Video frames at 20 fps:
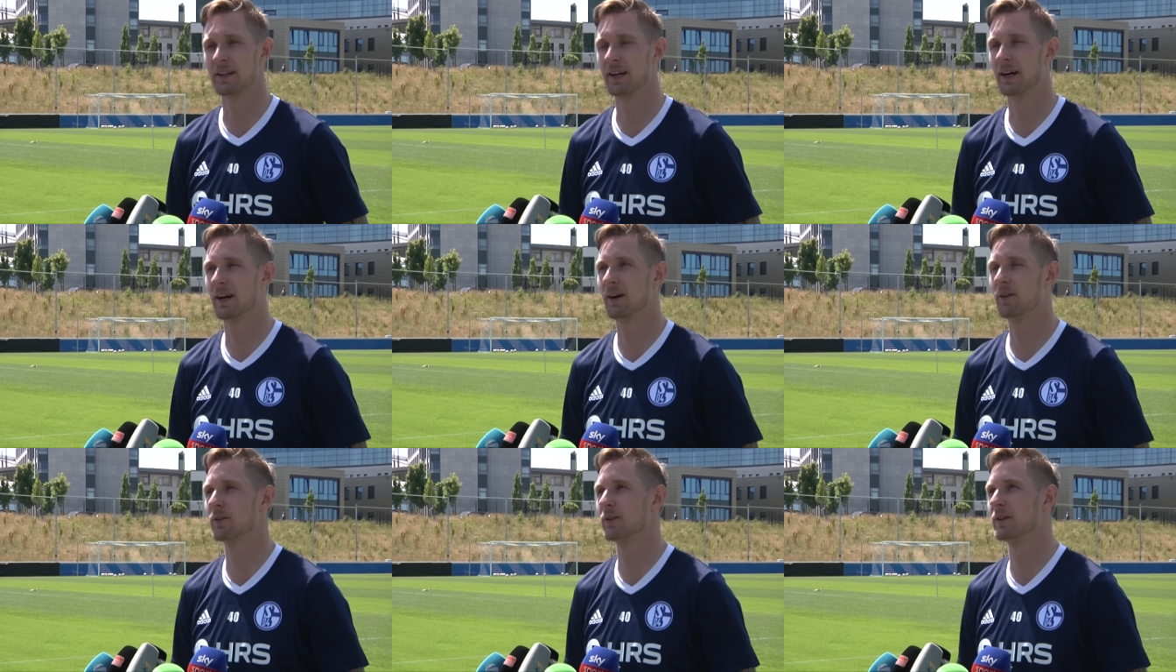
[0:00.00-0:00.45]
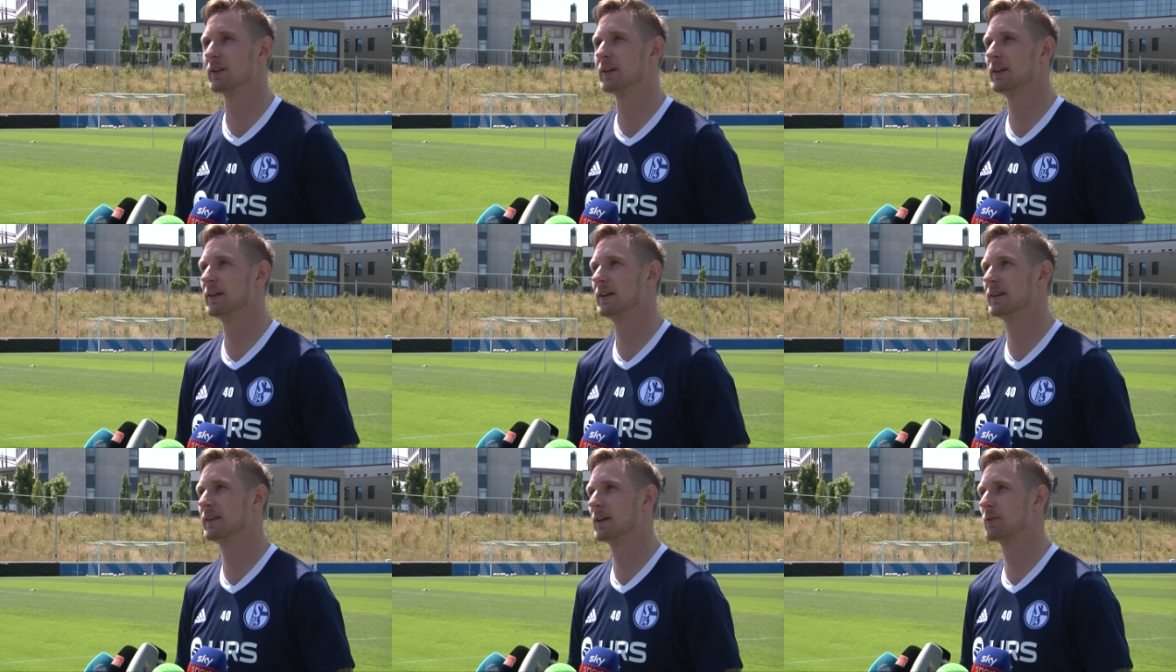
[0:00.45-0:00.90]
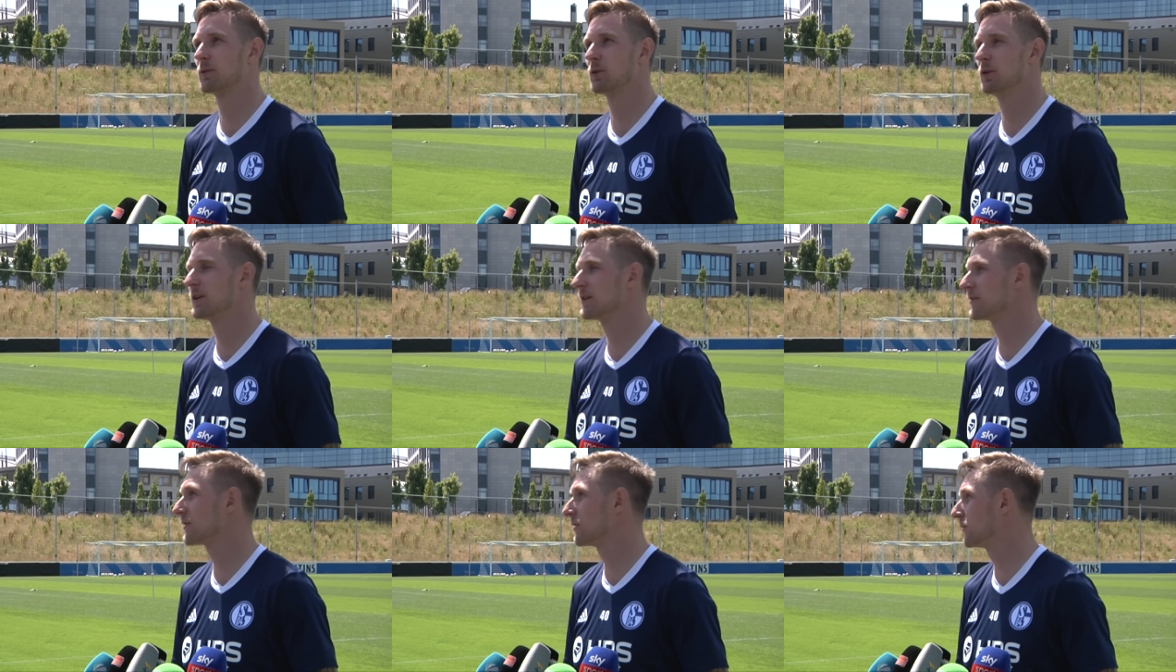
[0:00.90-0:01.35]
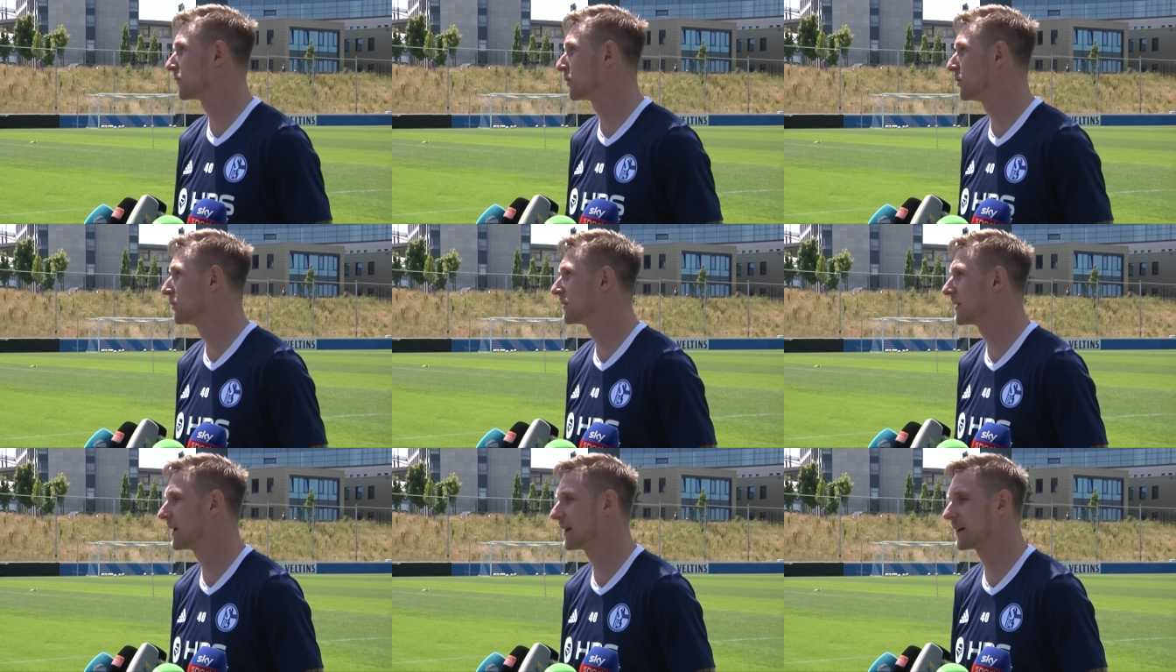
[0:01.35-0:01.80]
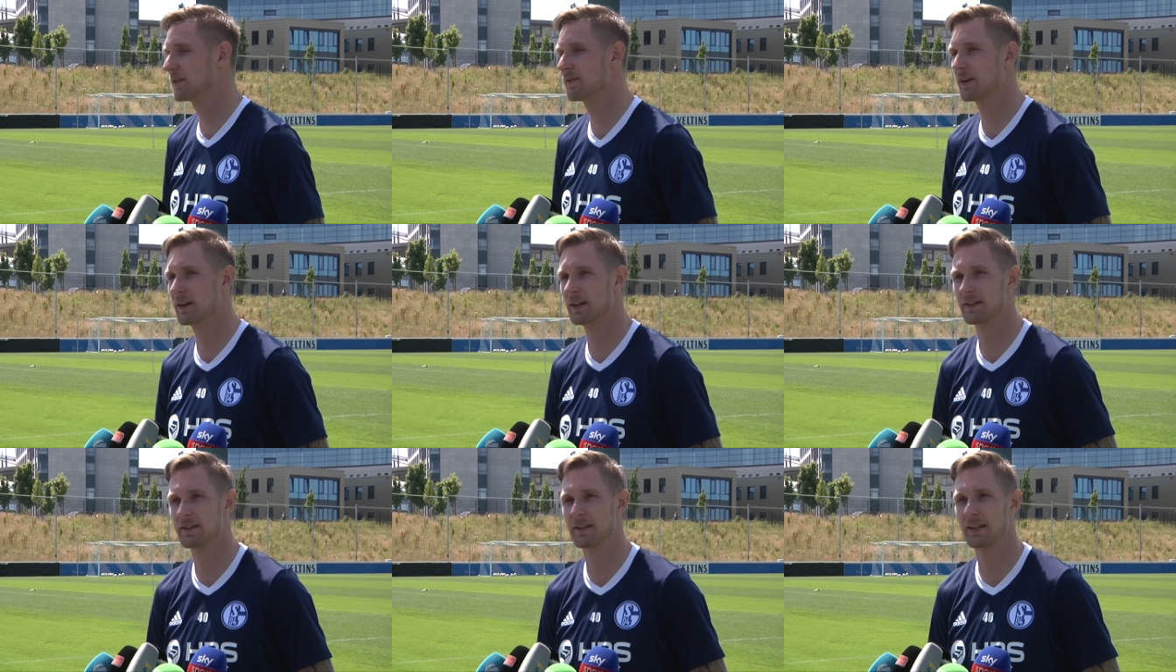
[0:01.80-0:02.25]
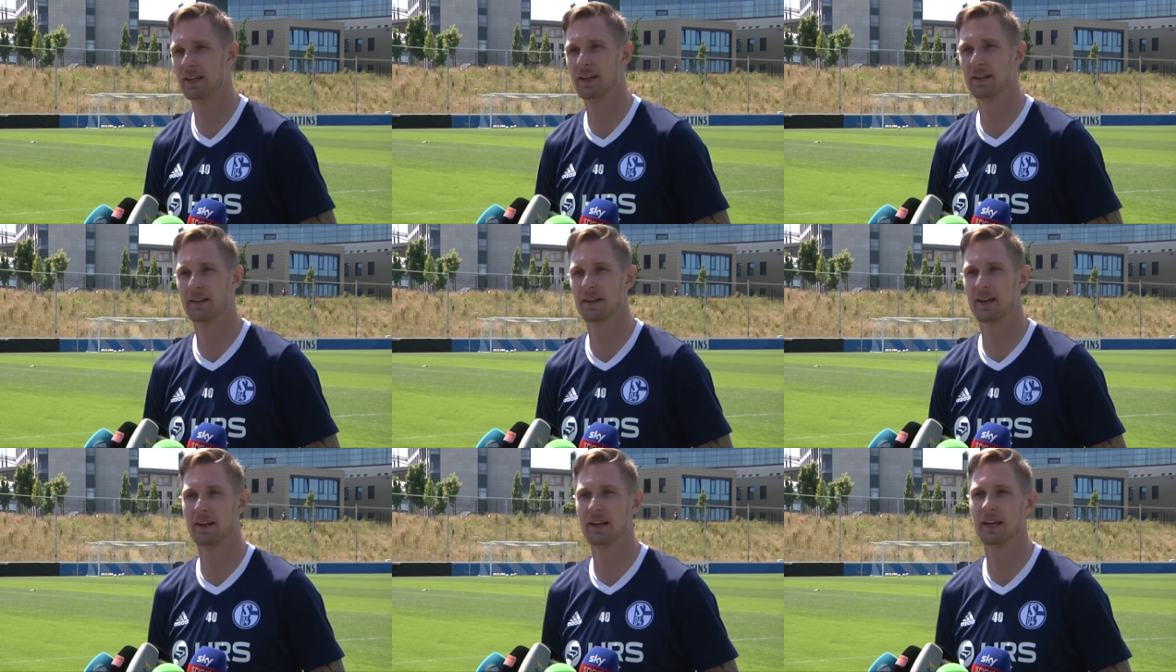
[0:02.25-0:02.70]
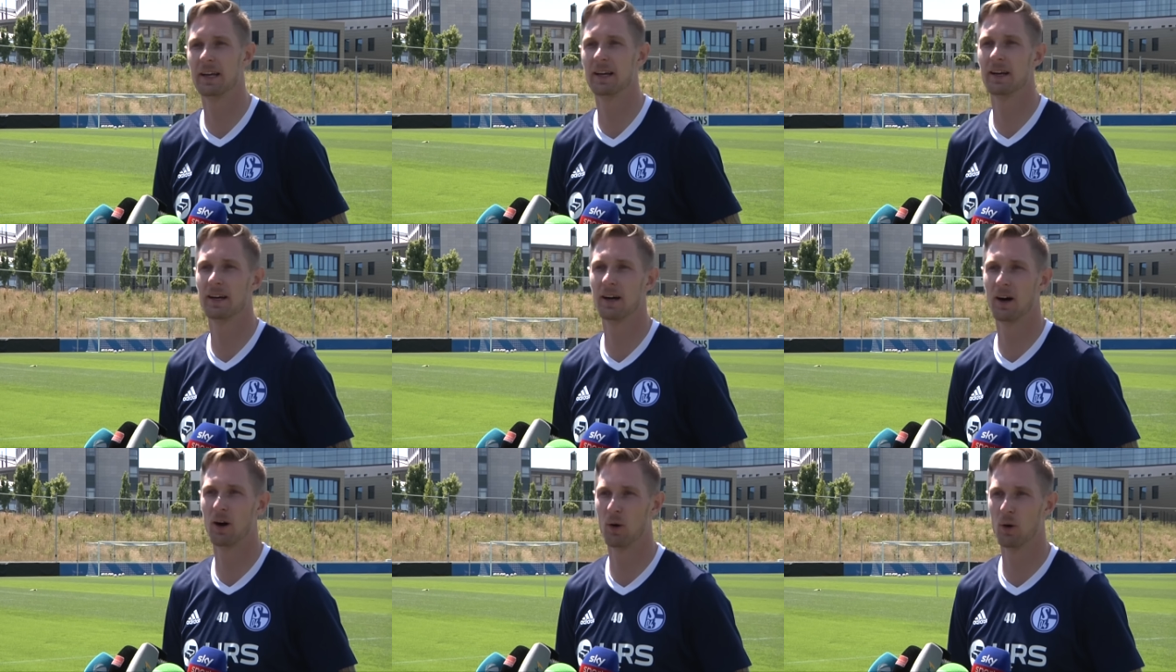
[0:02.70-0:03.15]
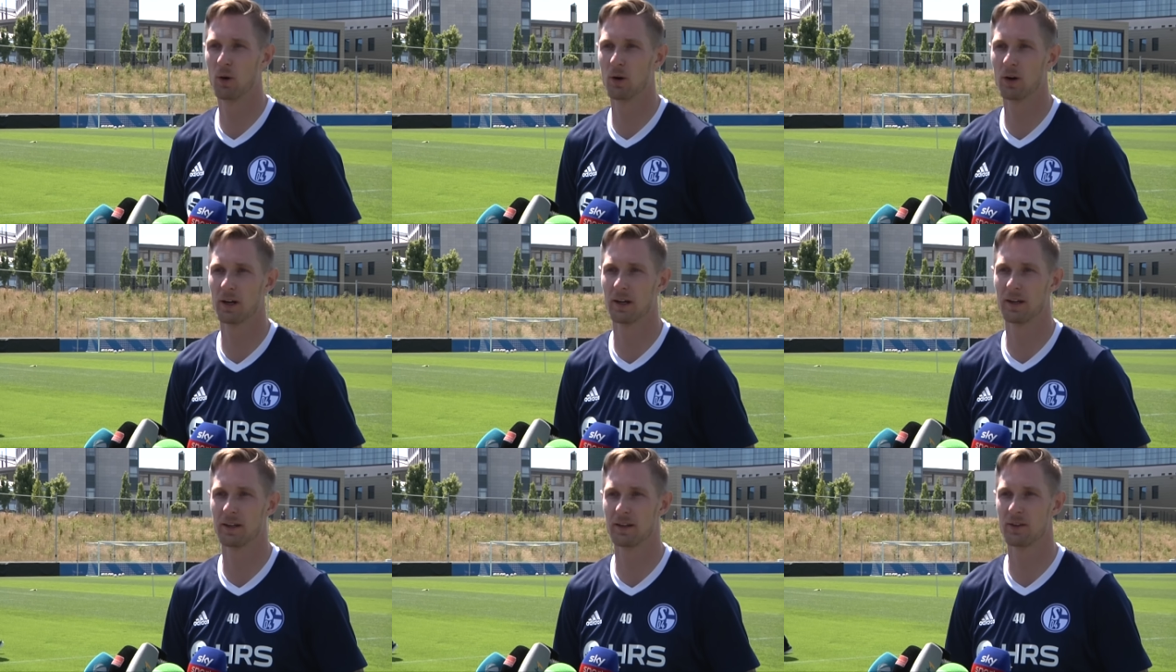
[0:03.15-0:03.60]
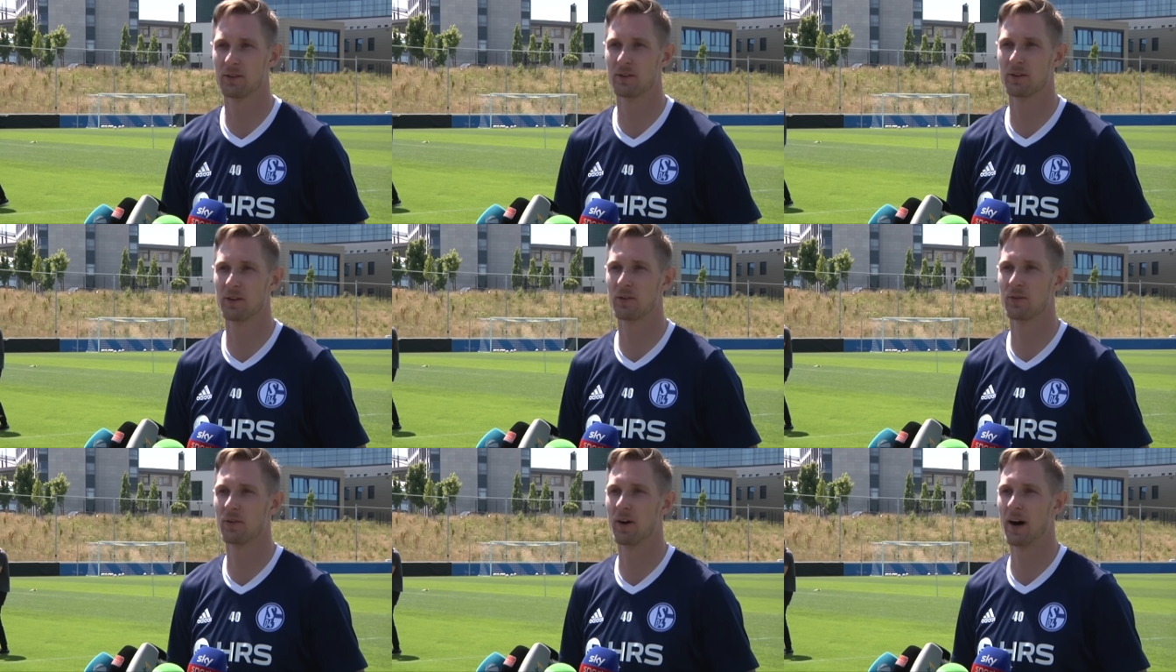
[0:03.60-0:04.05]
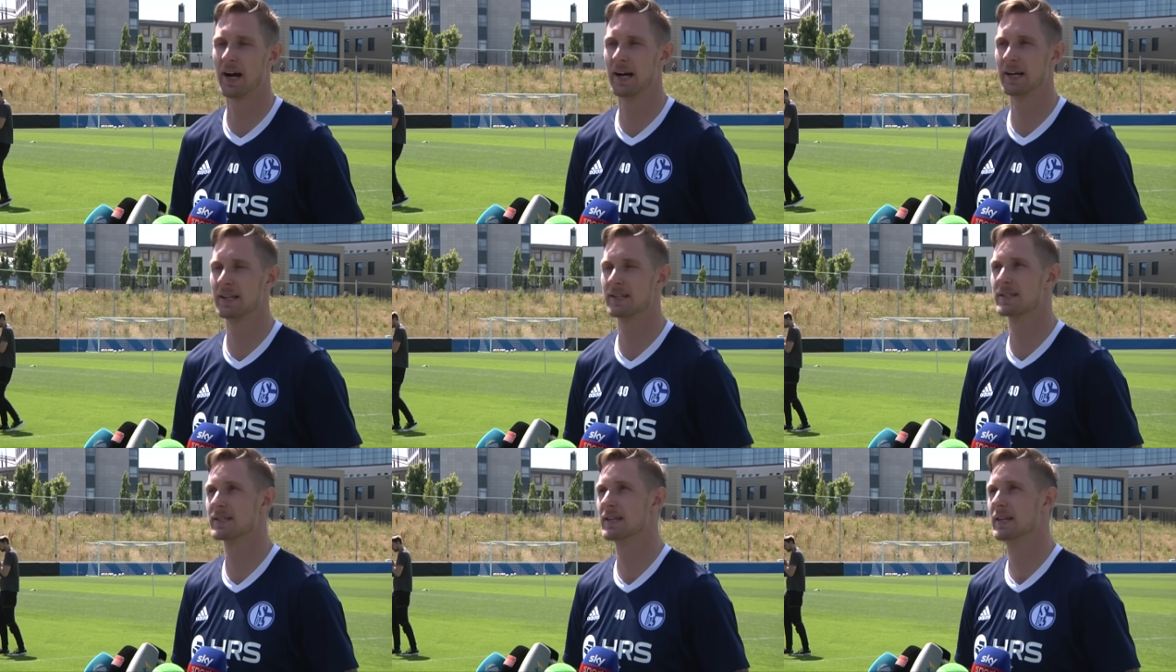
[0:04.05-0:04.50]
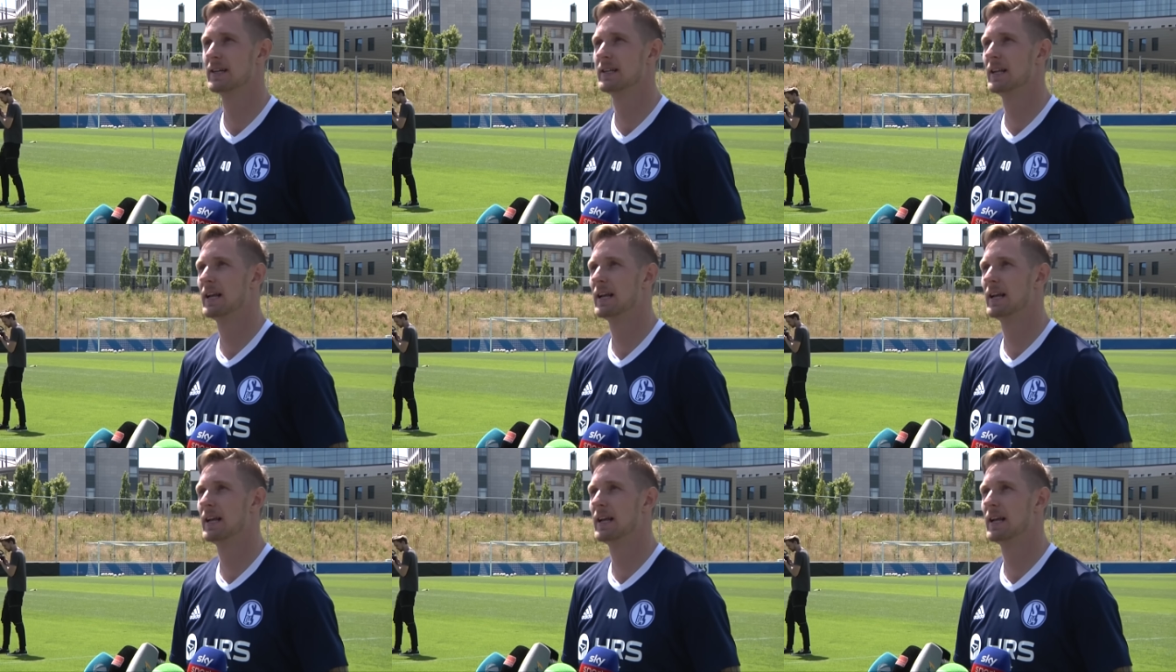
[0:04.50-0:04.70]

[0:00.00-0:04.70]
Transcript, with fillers: Ja? Und äh, natürlich ist aufgrund der Rivalität, der Nähe auch des, des Vereins,